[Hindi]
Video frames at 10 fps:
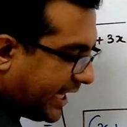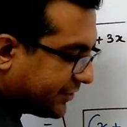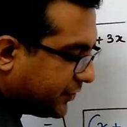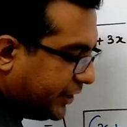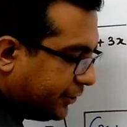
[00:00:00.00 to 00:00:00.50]

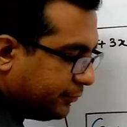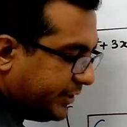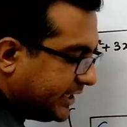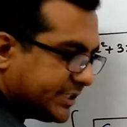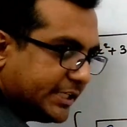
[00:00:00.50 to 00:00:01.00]
एक्चुअली टू
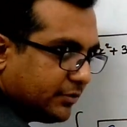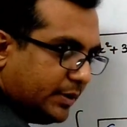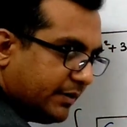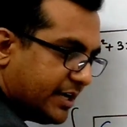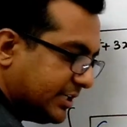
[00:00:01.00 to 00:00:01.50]
ये थ्री
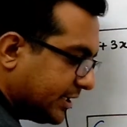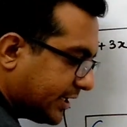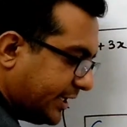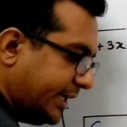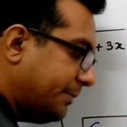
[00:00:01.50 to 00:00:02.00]
को डिवाइड कर
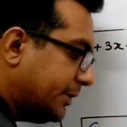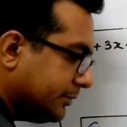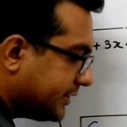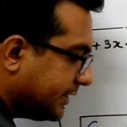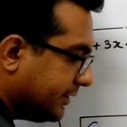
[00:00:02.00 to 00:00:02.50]
रहा है ये भी
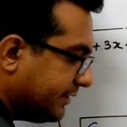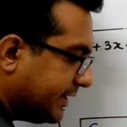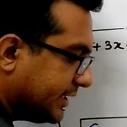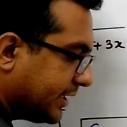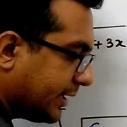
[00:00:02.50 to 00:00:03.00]
टू थ्री को
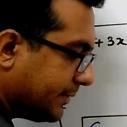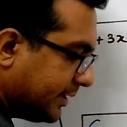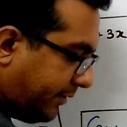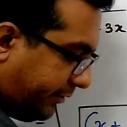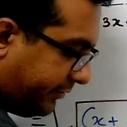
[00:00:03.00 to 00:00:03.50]
डिवाइड कर रहा है
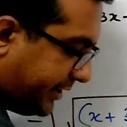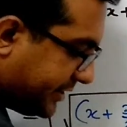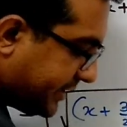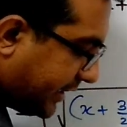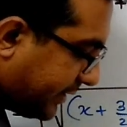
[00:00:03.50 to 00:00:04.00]
मतलब ये टू
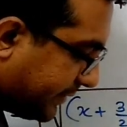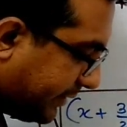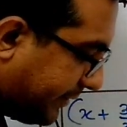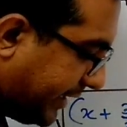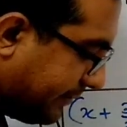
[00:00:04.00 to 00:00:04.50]
नीचे जाएगा
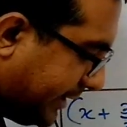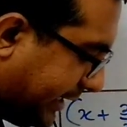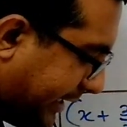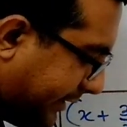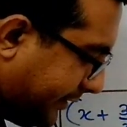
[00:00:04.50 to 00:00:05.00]
मतलब नाइन
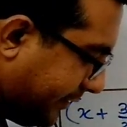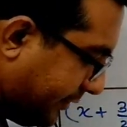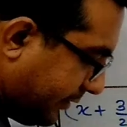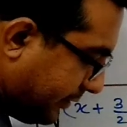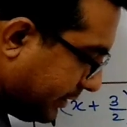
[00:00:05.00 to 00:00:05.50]
बाय एट
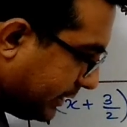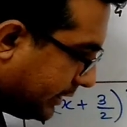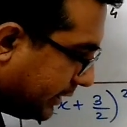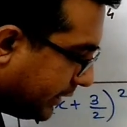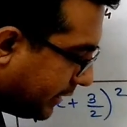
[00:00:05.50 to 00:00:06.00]

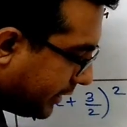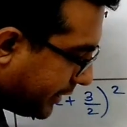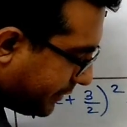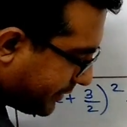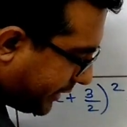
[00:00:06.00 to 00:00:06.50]

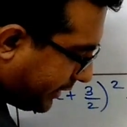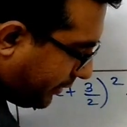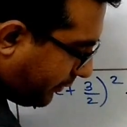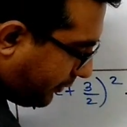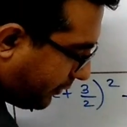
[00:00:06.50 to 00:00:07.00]
ये जाएगा
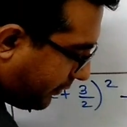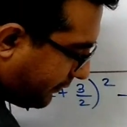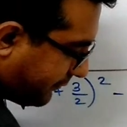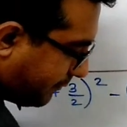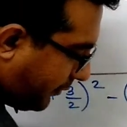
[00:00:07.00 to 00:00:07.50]
लॉग
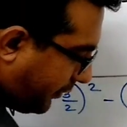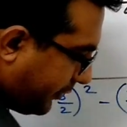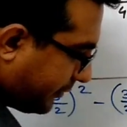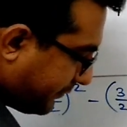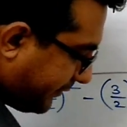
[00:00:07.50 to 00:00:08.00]
ऑफ
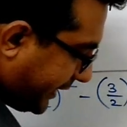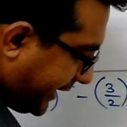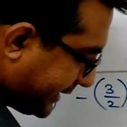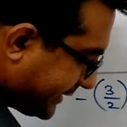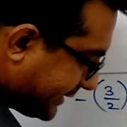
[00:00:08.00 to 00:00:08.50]
मॉड ऑफ
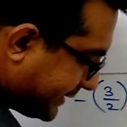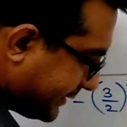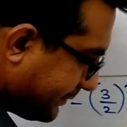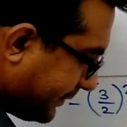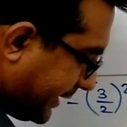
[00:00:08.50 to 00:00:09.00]
एक्स
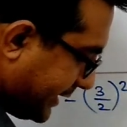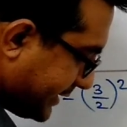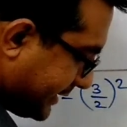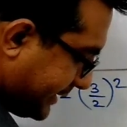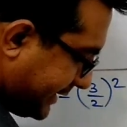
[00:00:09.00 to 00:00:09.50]

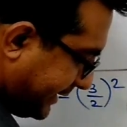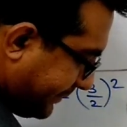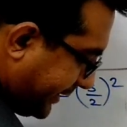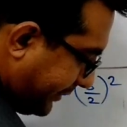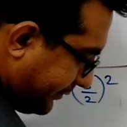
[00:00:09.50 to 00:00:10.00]
प्लस थ्री
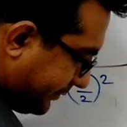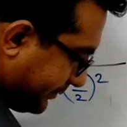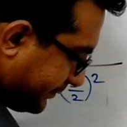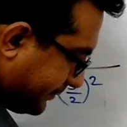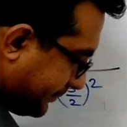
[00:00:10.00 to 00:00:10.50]
बाय टू
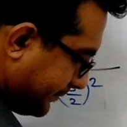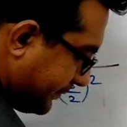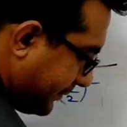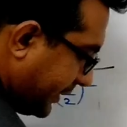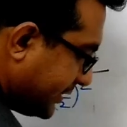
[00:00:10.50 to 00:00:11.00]

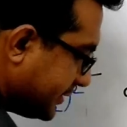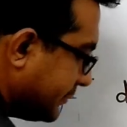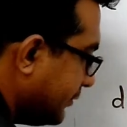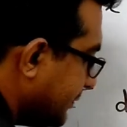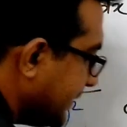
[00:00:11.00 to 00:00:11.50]
प्लस रूट